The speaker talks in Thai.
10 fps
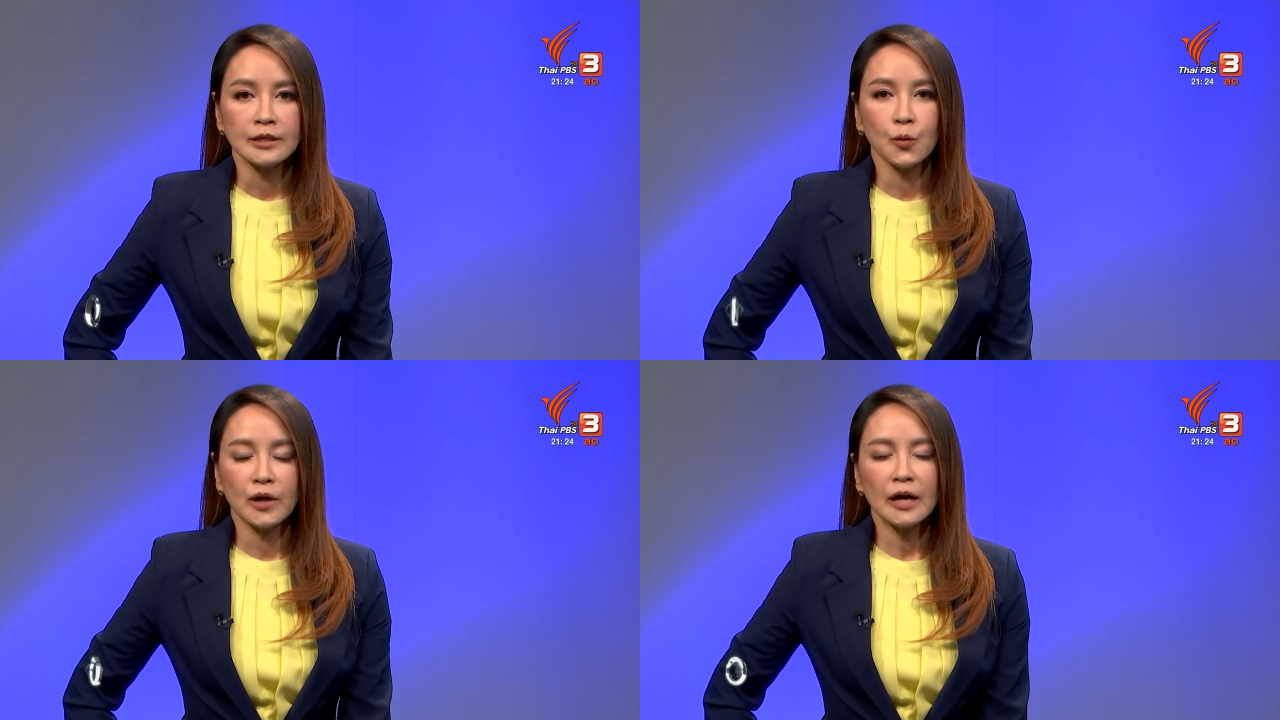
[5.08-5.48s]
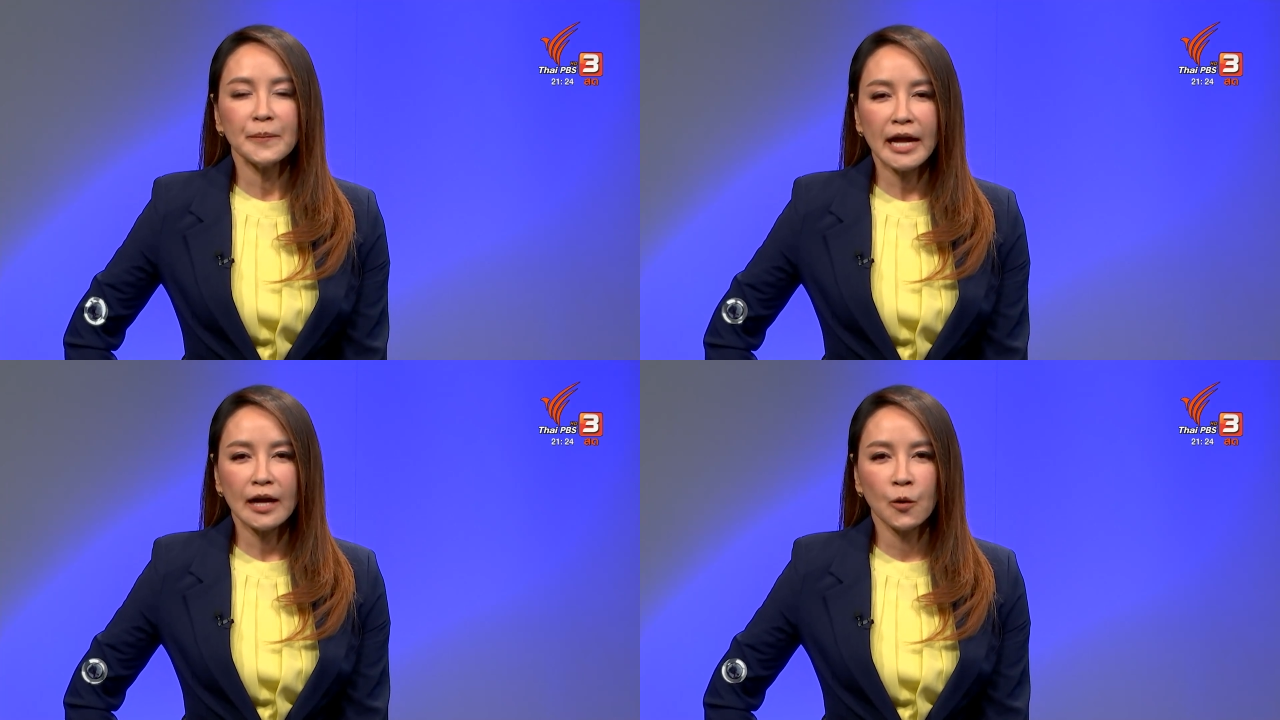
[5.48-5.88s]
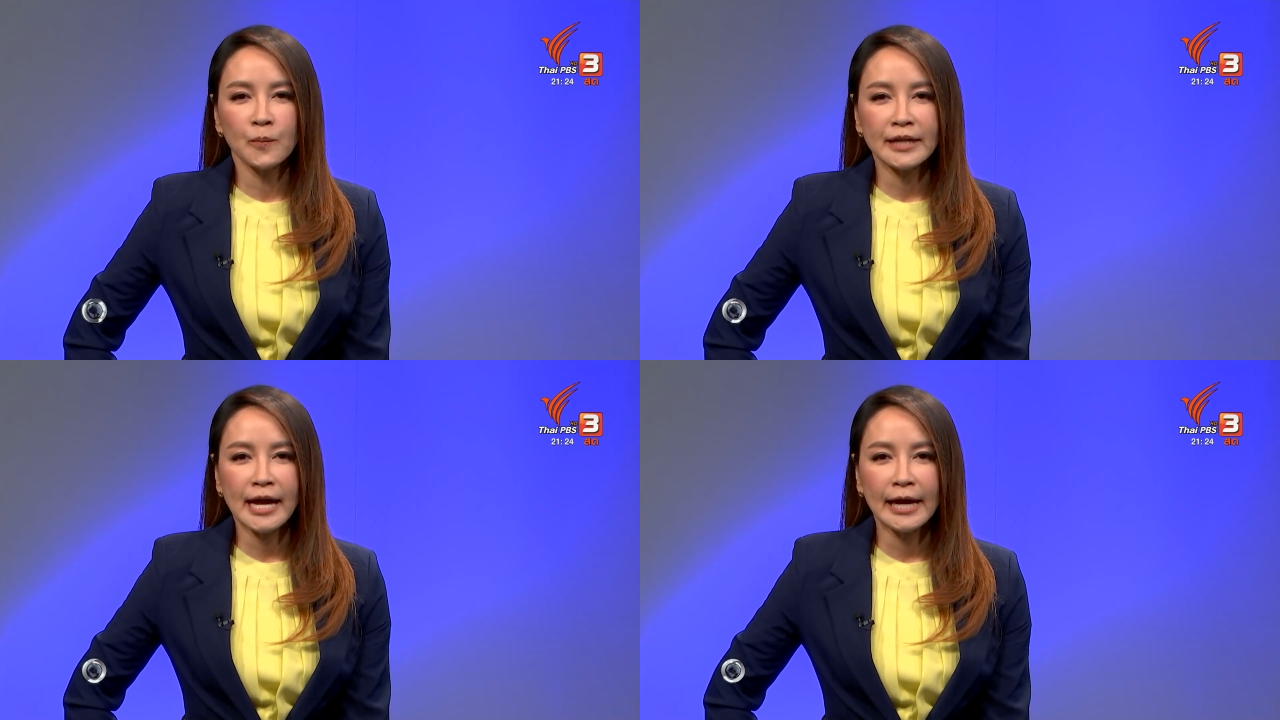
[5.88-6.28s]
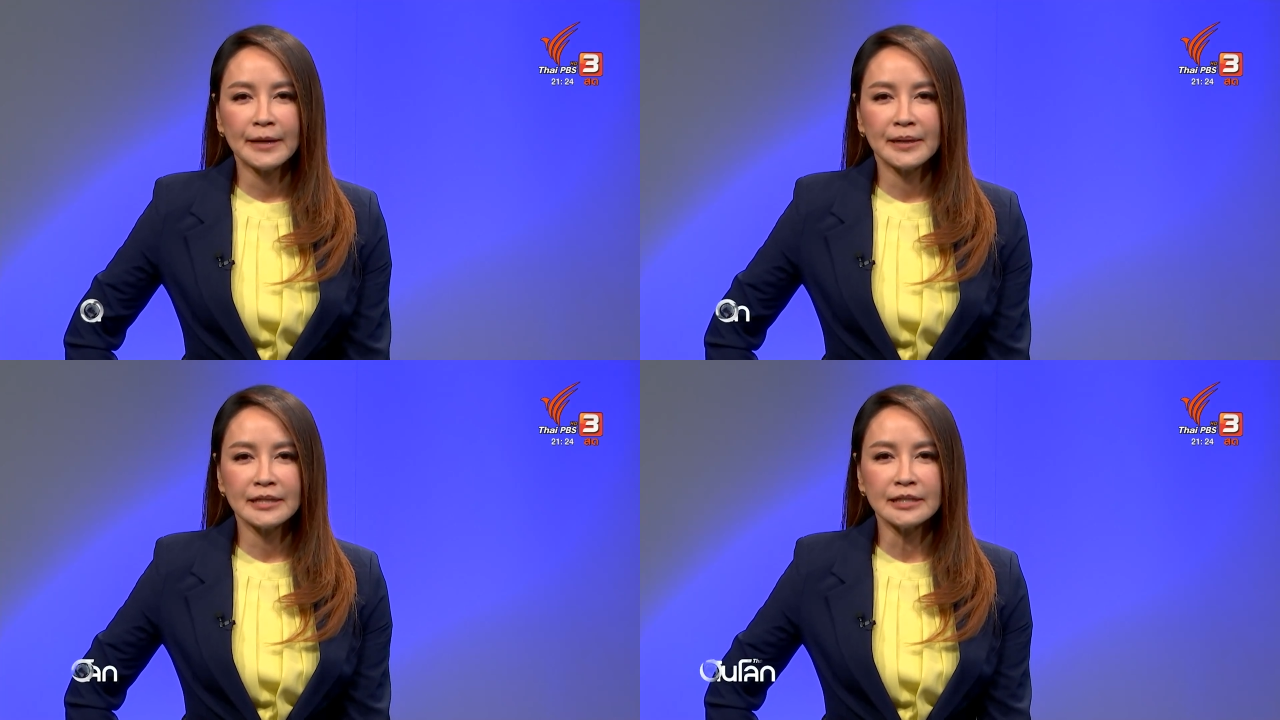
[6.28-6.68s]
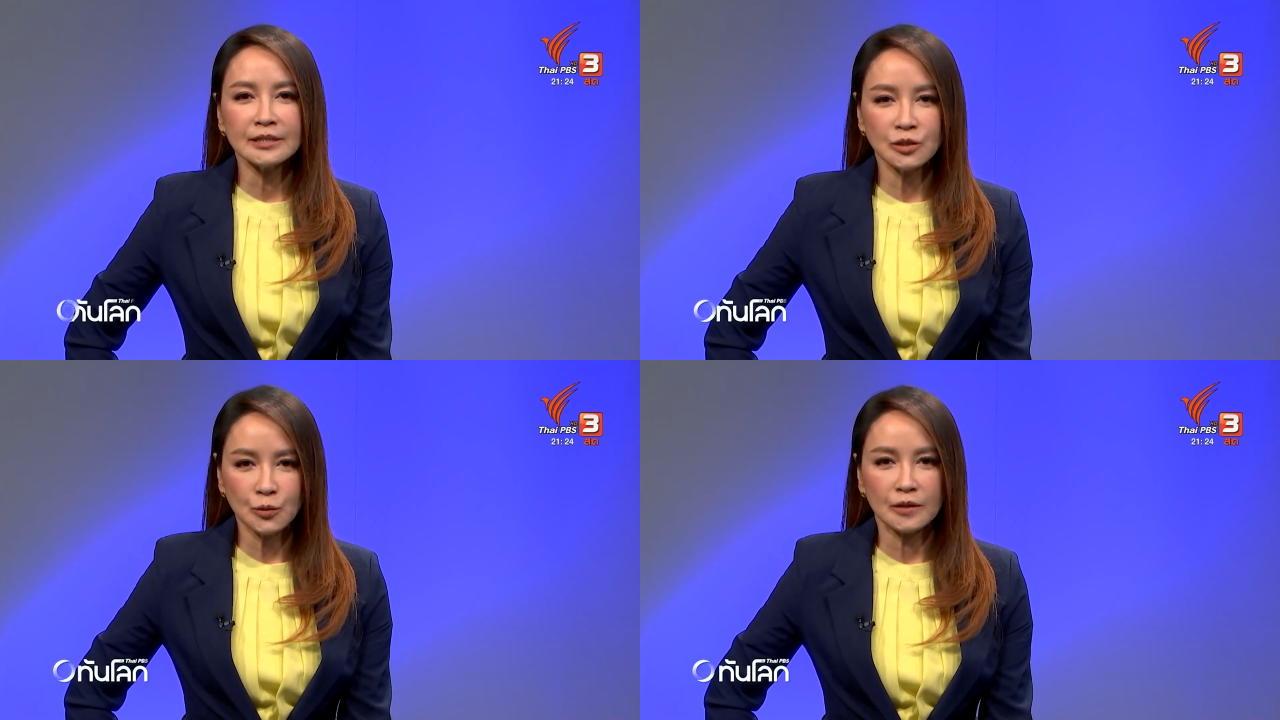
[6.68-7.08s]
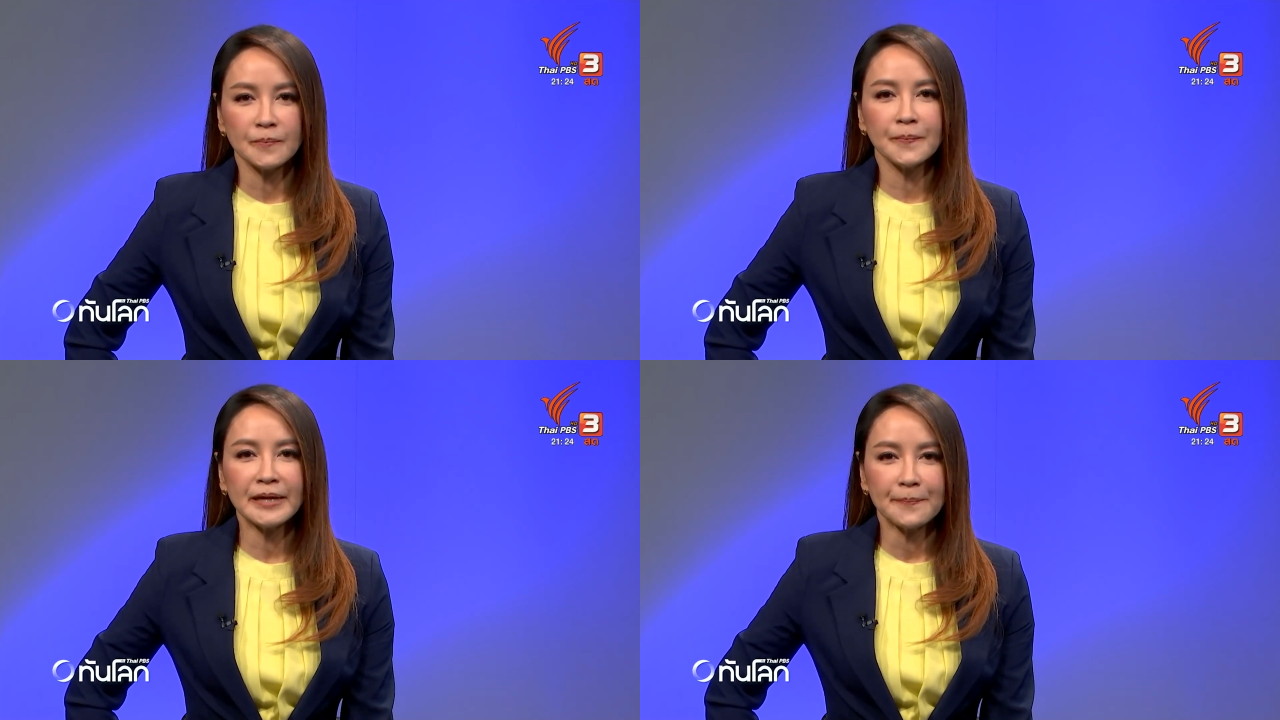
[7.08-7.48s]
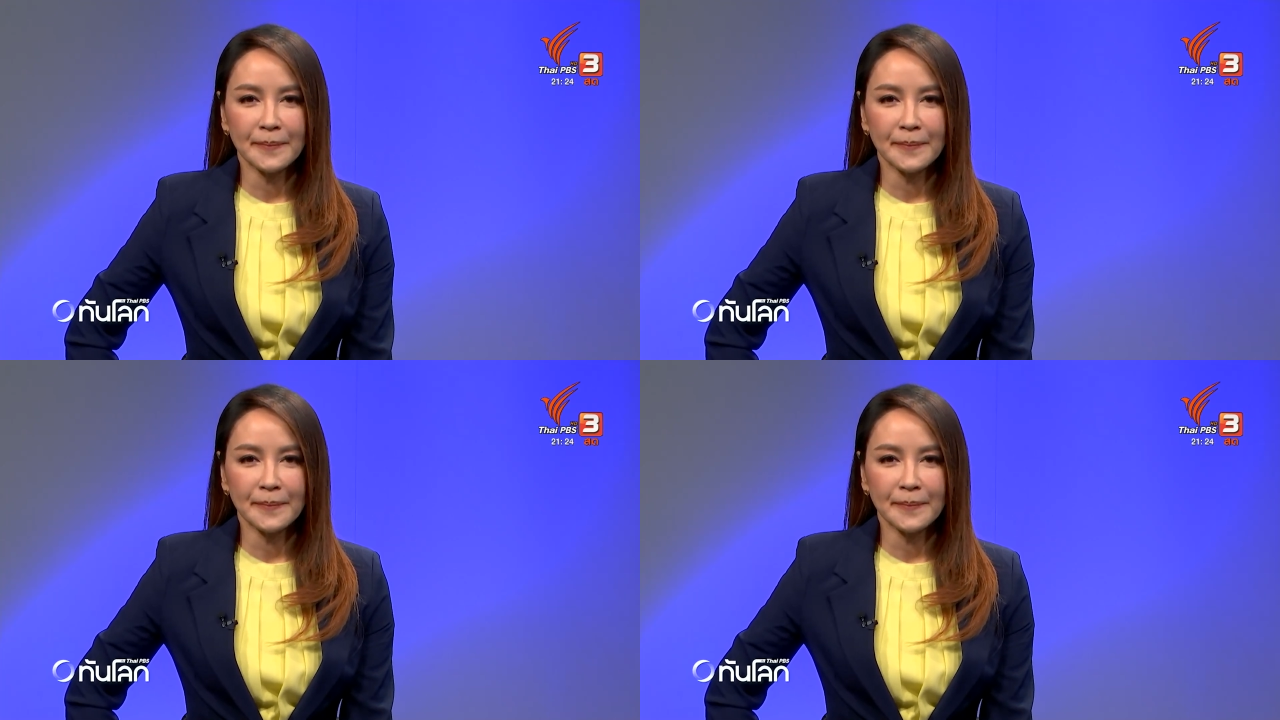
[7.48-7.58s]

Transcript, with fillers: ตลาดโทรคมนาคมในไทยมาถึงจุด